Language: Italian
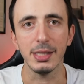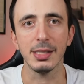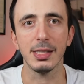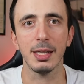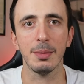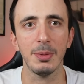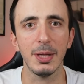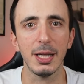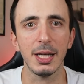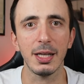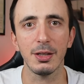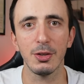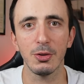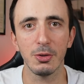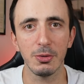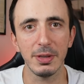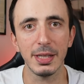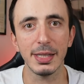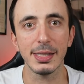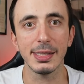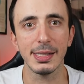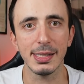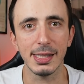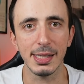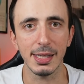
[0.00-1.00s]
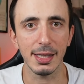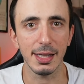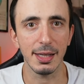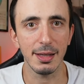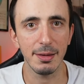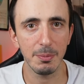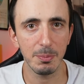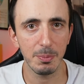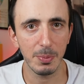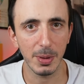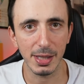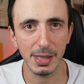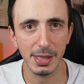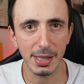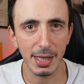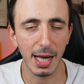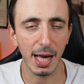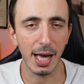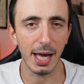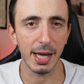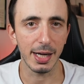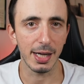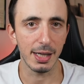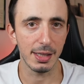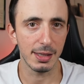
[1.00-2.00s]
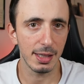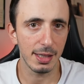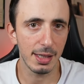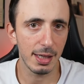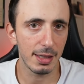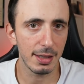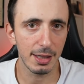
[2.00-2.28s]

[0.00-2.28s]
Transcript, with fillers: sapere di doversi impegnare in degli